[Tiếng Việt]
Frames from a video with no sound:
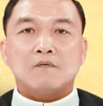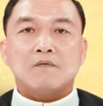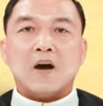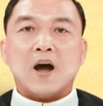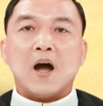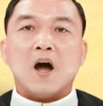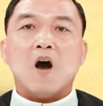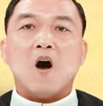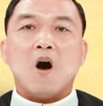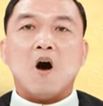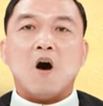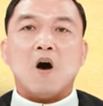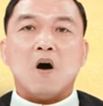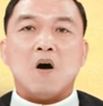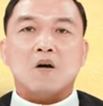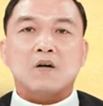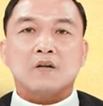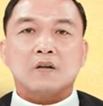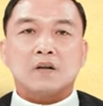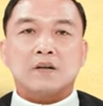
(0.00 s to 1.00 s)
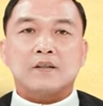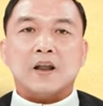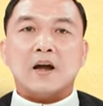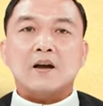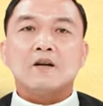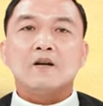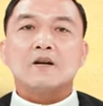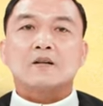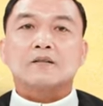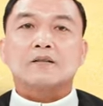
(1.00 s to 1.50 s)
và họ đã
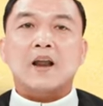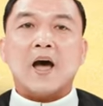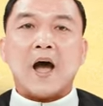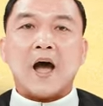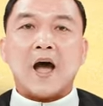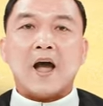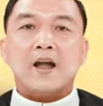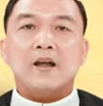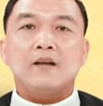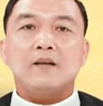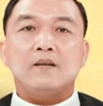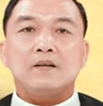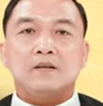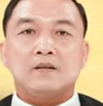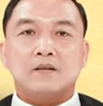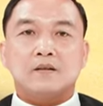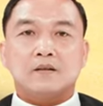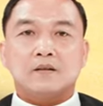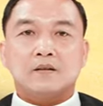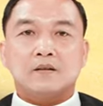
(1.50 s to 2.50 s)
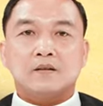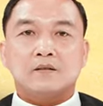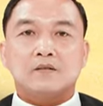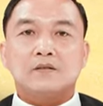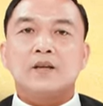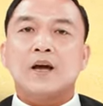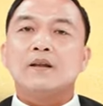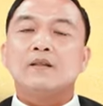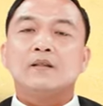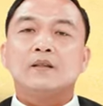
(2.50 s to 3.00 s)
ngược đãi
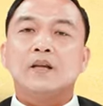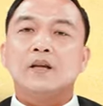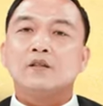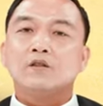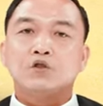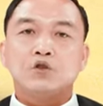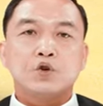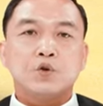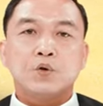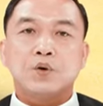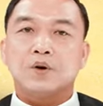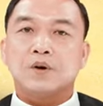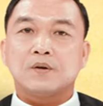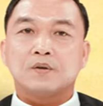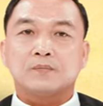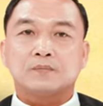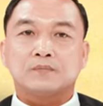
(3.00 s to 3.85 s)
dân Thiên Chúa.